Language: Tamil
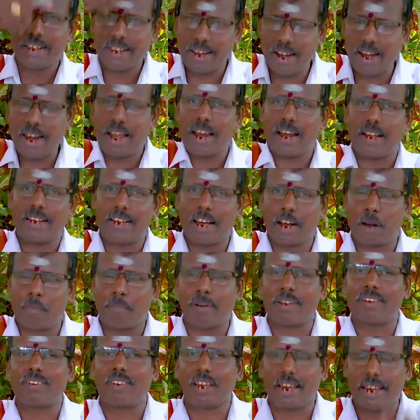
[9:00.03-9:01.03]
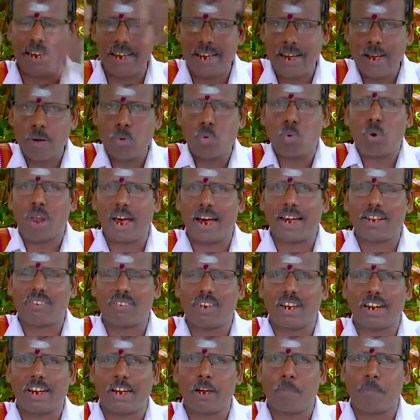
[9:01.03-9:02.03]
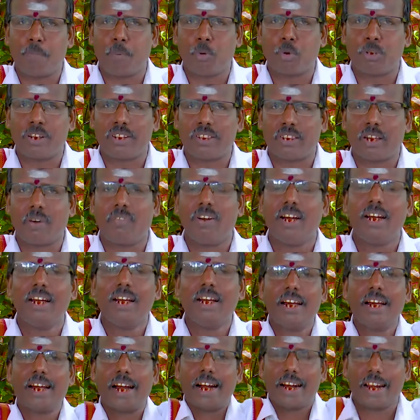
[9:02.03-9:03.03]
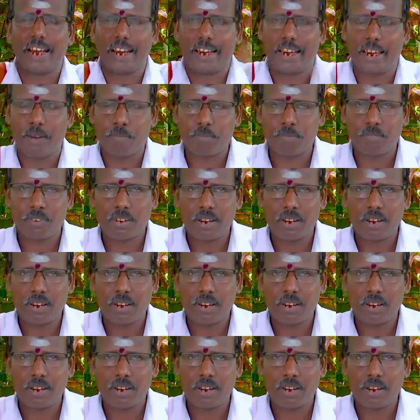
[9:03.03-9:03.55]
இல்லற தர்மத்தை உலகத்திற்கு போதித்தவள் கண்ணகி